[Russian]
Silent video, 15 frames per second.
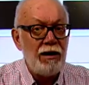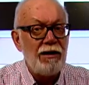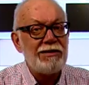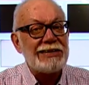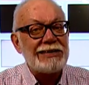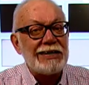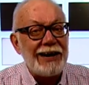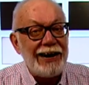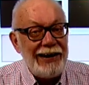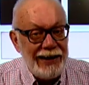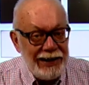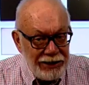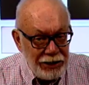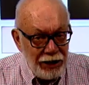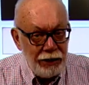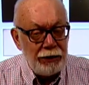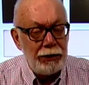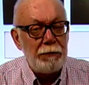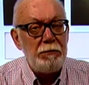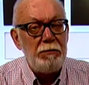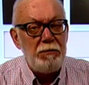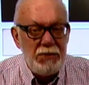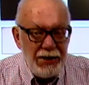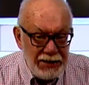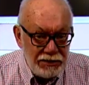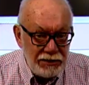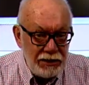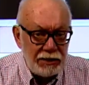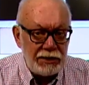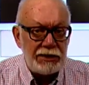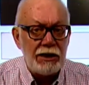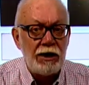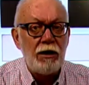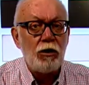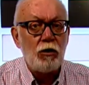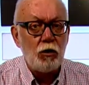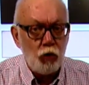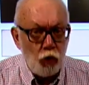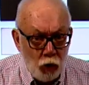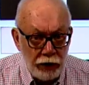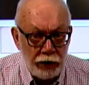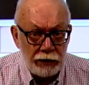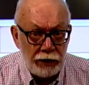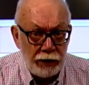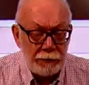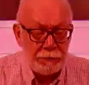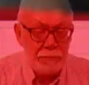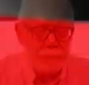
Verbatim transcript: в строительном бизнесе города.